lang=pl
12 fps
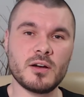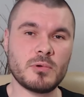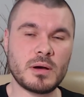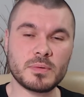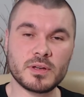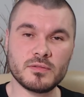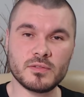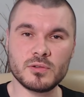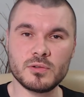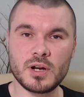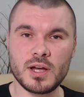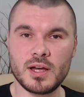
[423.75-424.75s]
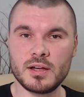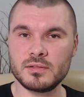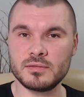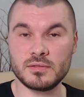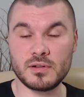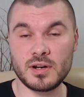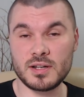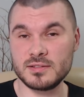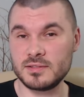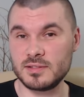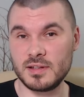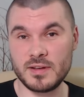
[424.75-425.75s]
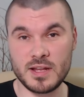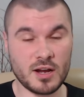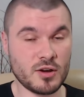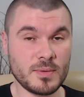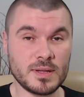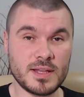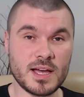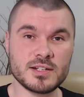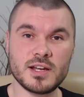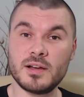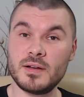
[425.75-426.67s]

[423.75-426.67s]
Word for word: łapki w górę oraz zostawienia komentarza